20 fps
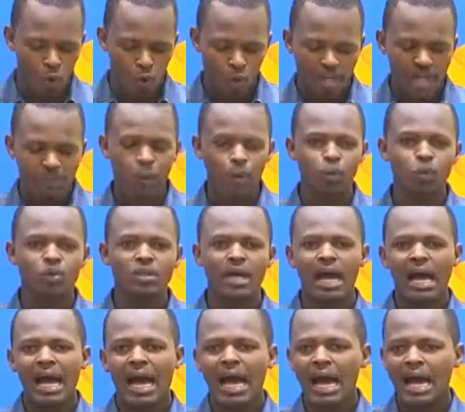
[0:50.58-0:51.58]
au Cameroun
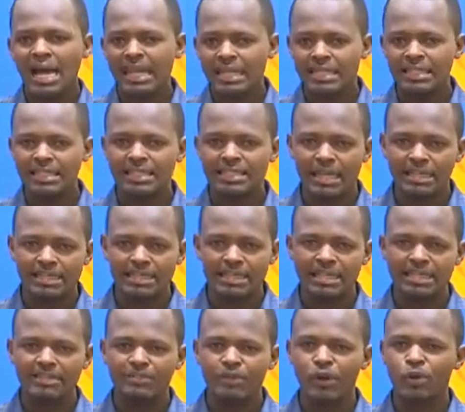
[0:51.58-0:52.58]
à
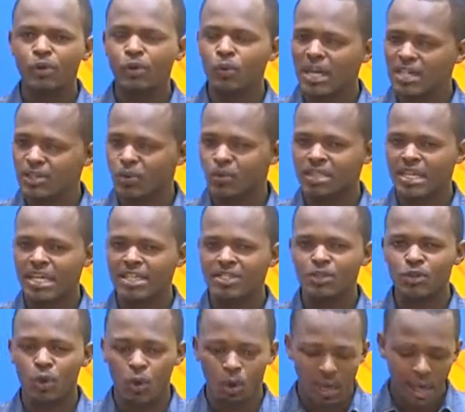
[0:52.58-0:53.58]
l'initiative de
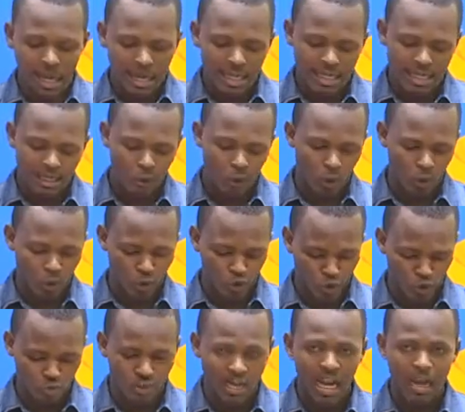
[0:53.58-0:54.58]
l'association L'école
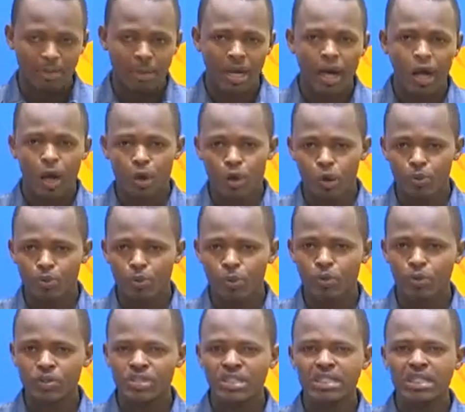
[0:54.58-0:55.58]
sous l'arbre. Le but
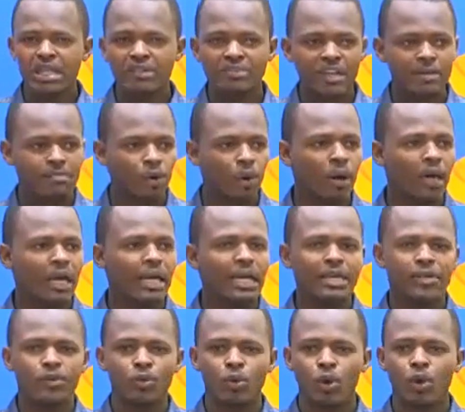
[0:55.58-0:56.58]
de cet événement
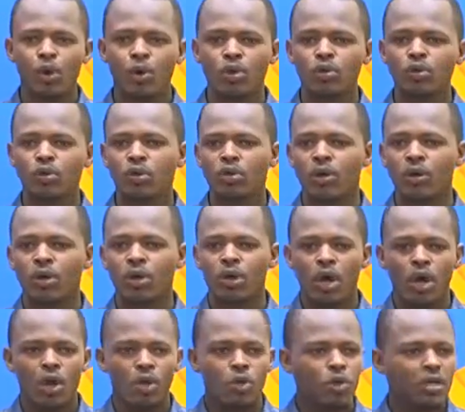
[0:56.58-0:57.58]
est de rendre euh,
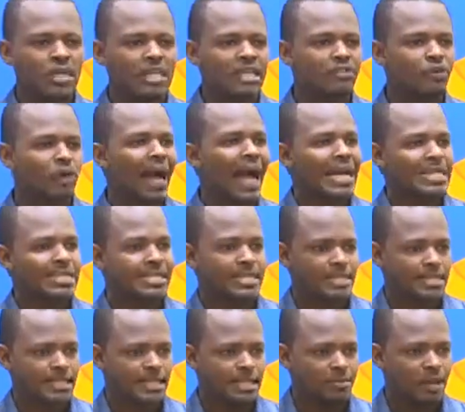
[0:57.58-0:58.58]
le livre
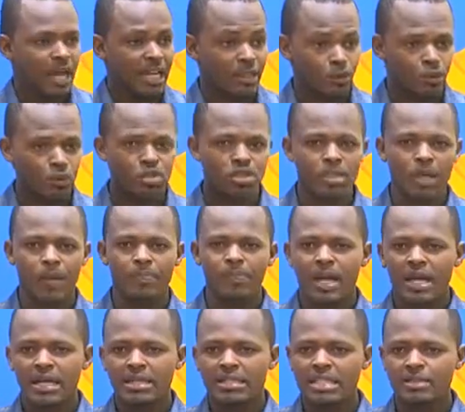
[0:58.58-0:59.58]
accessible à tous,
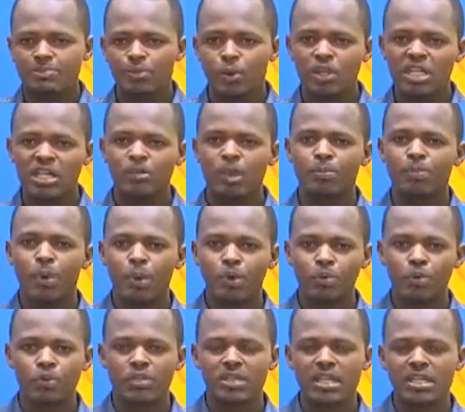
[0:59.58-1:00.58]
disponible pour
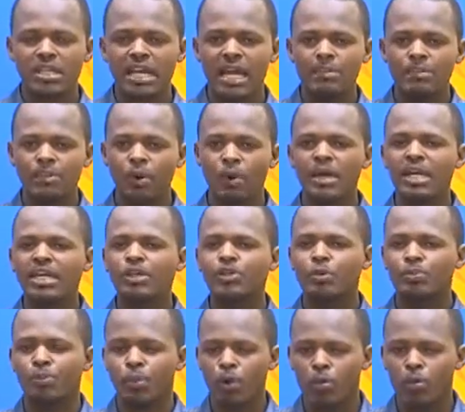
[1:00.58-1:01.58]
tous également, et
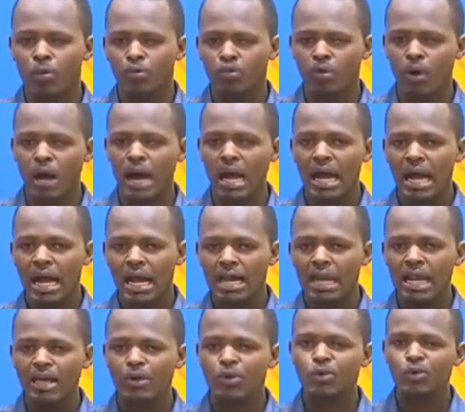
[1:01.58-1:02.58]
de promouvoir
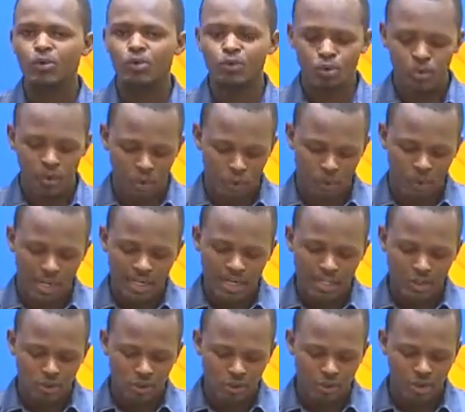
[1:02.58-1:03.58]
la culture de la
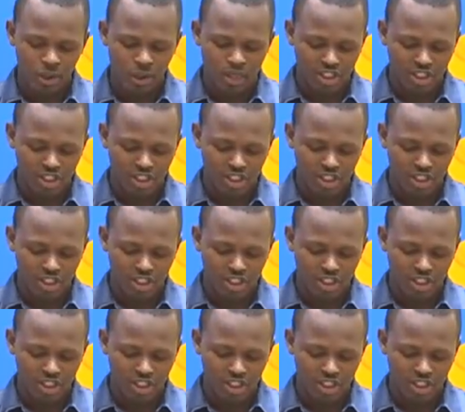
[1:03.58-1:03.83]
lecture